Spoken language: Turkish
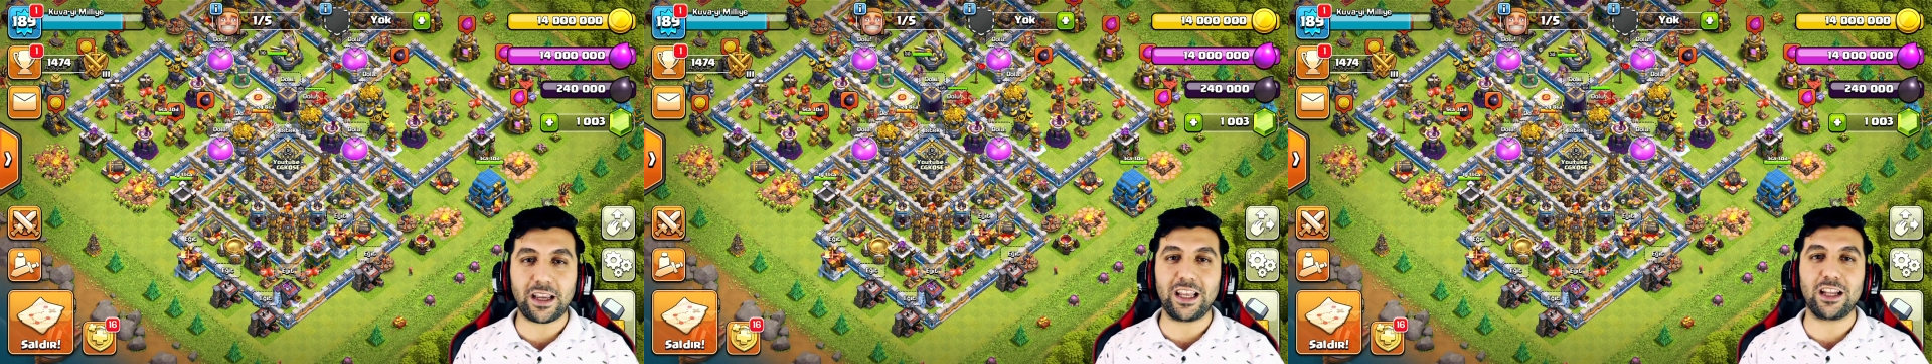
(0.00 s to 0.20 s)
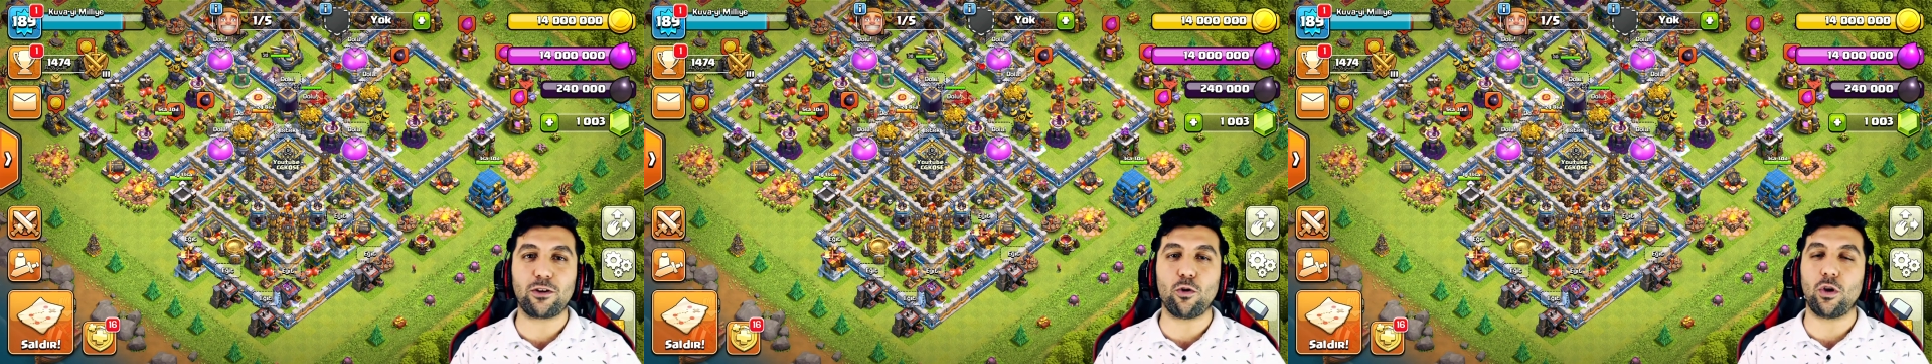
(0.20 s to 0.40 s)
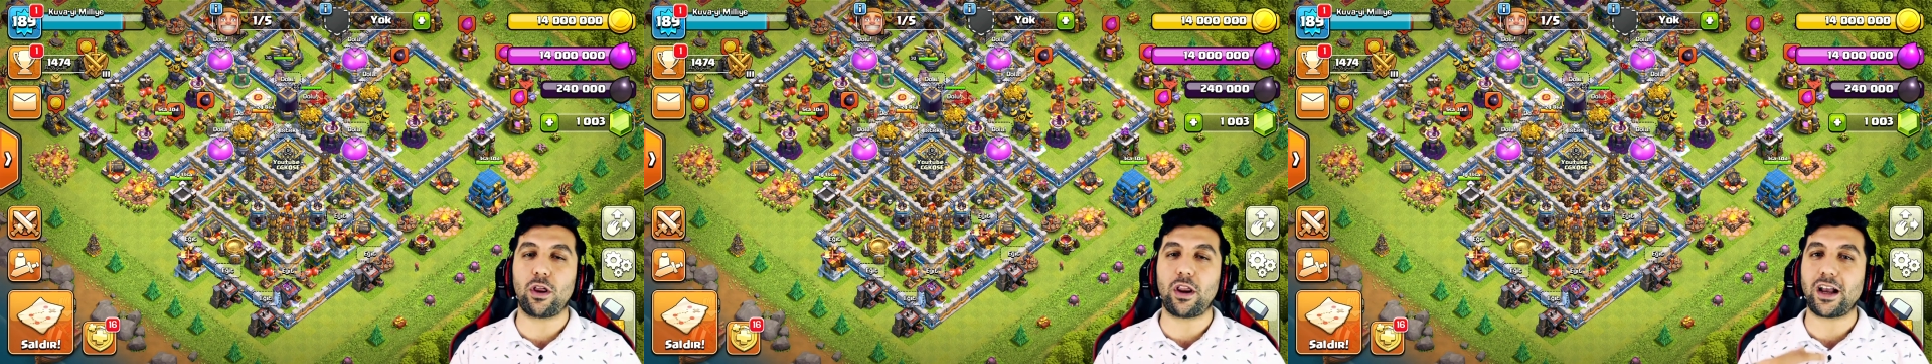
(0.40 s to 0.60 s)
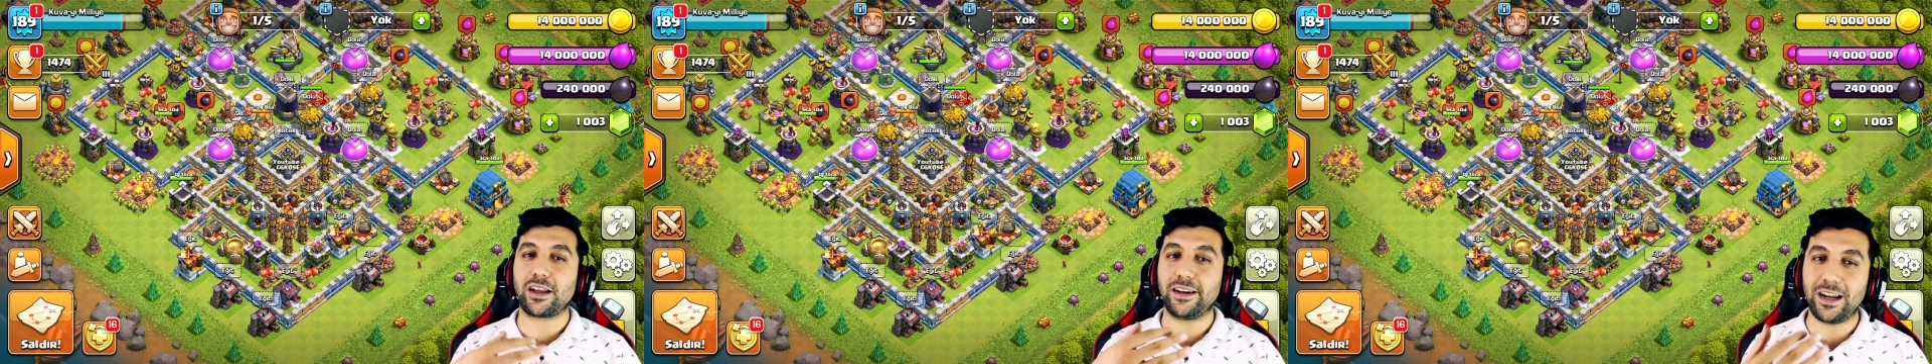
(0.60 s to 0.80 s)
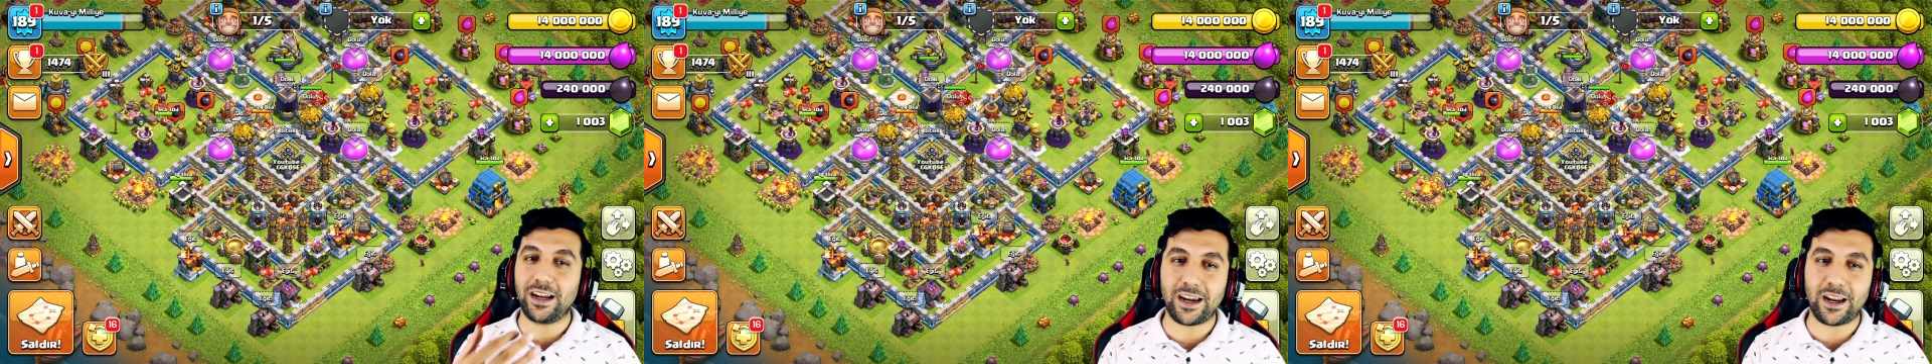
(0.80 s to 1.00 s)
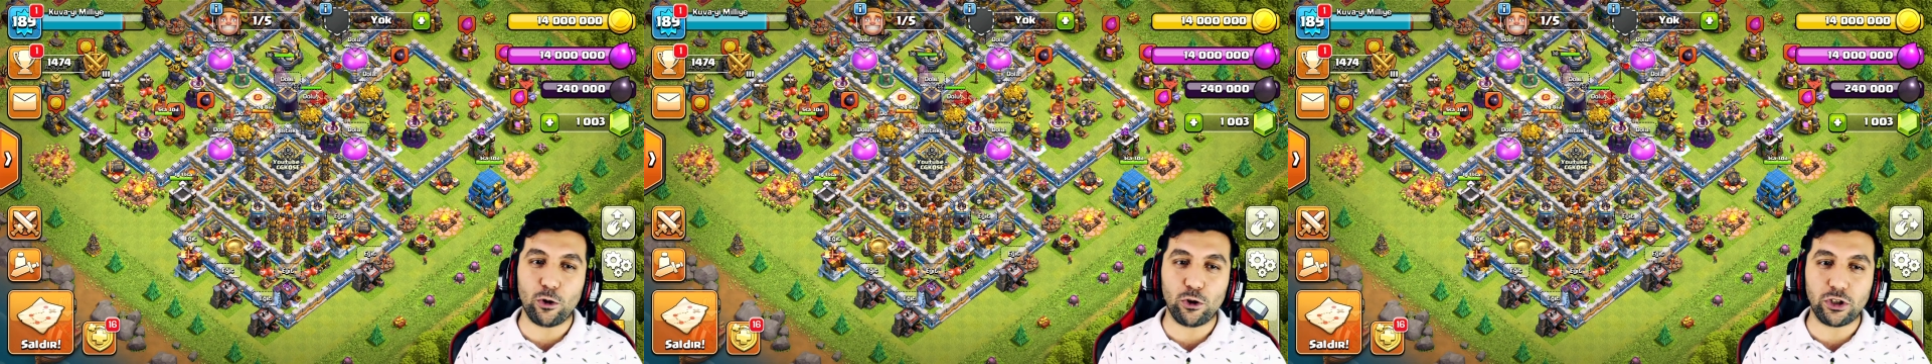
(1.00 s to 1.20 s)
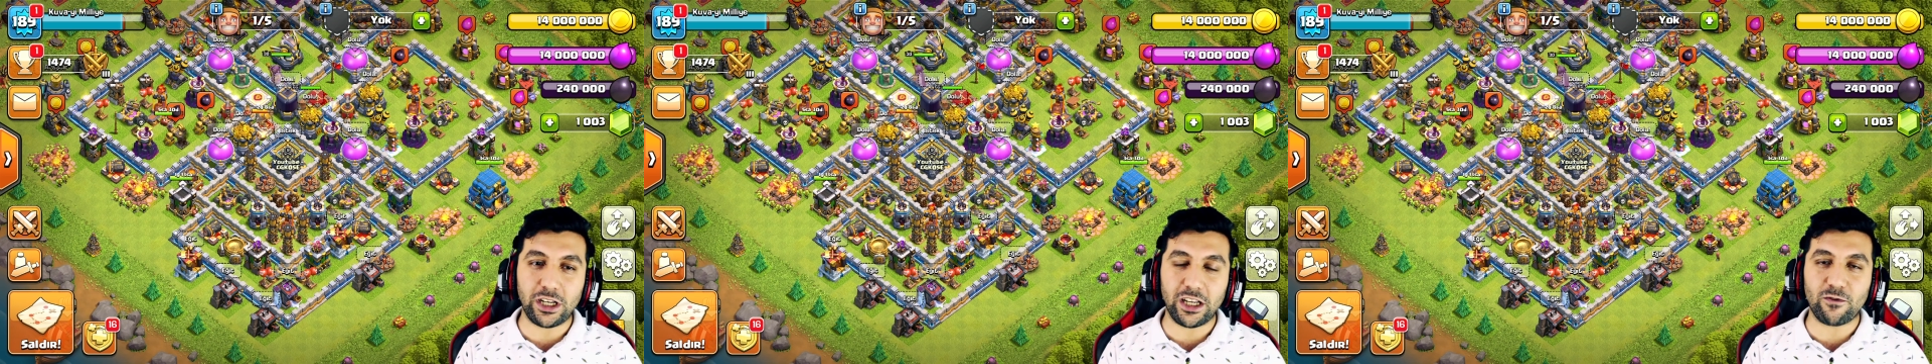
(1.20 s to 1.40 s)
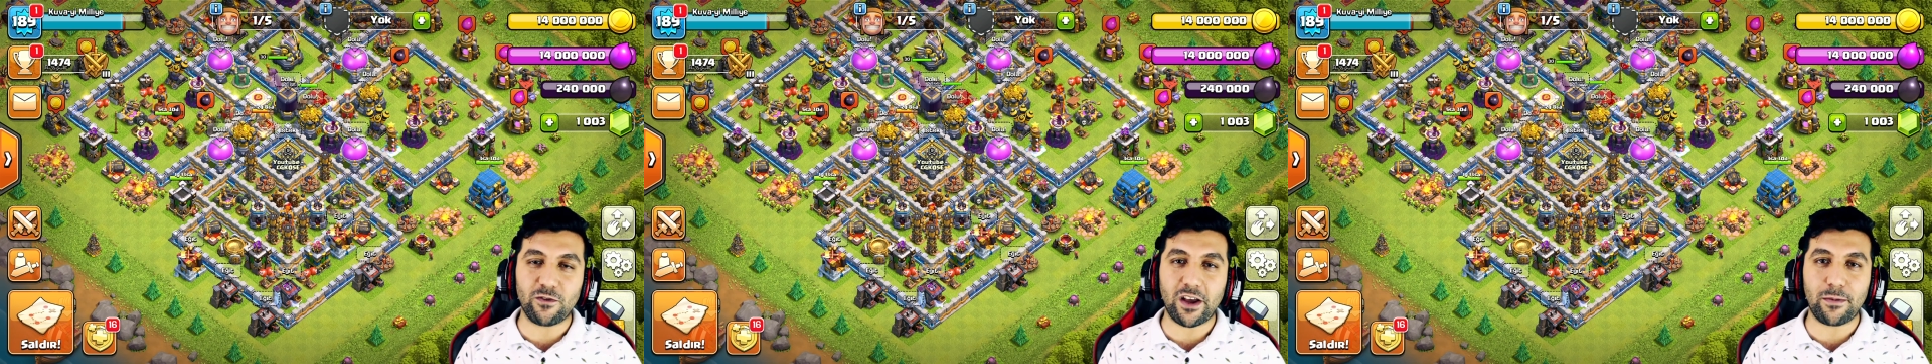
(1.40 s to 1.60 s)
ilk olarak nelere
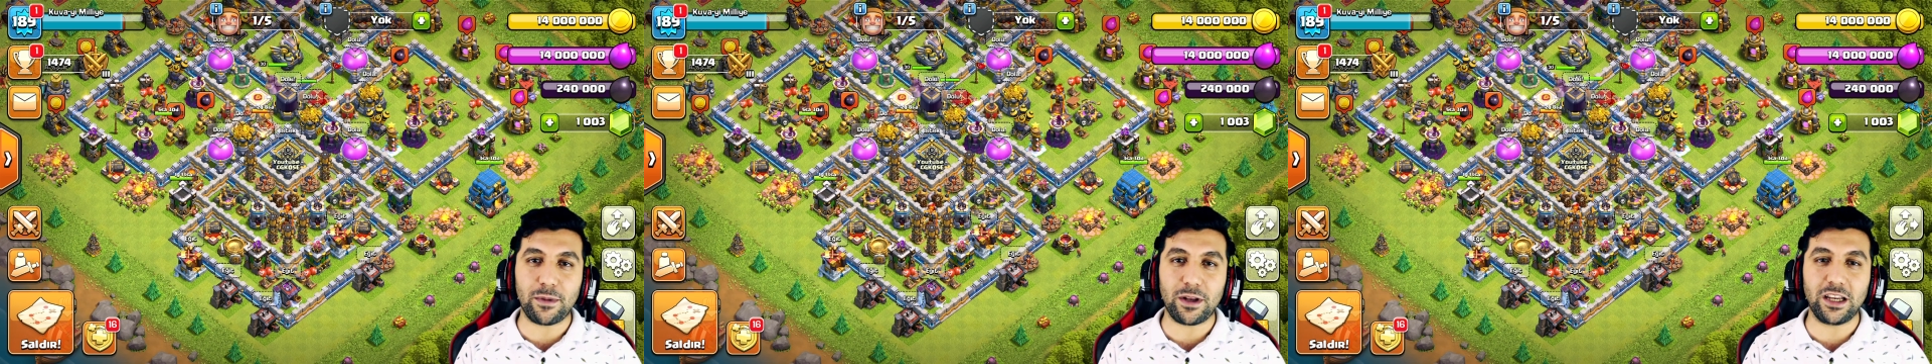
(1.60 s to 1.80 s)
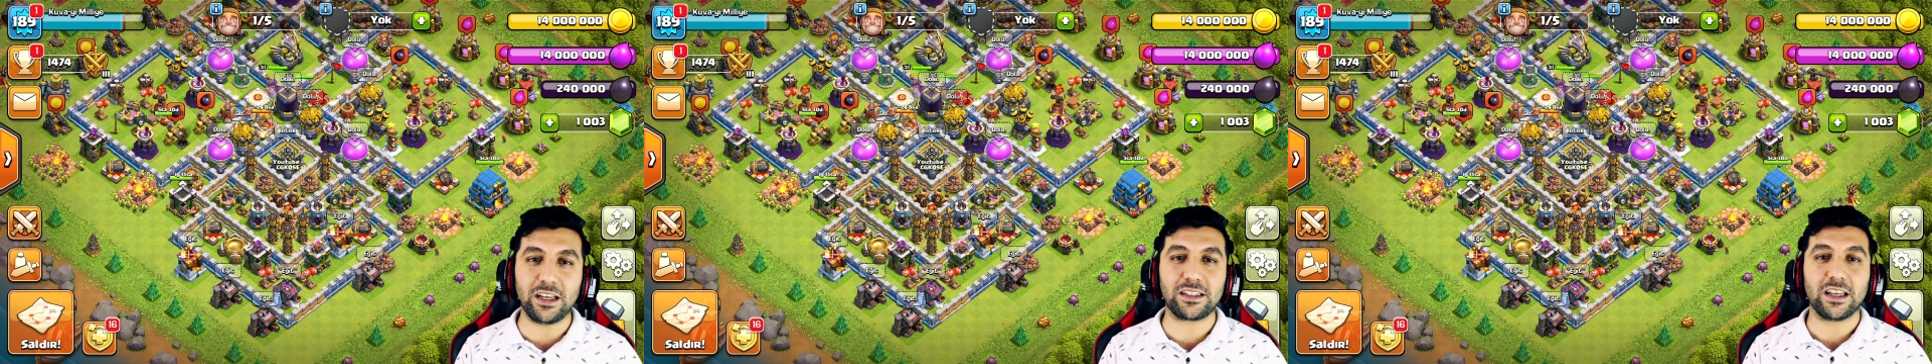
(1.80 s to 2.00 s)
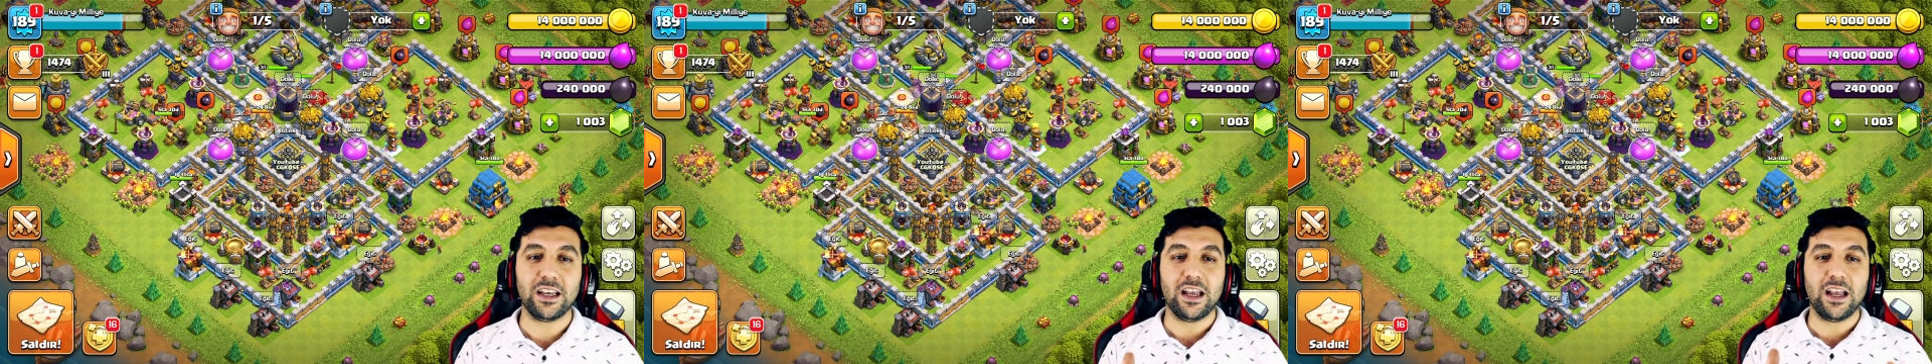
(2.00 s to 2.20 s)
öncelik vermeliyiz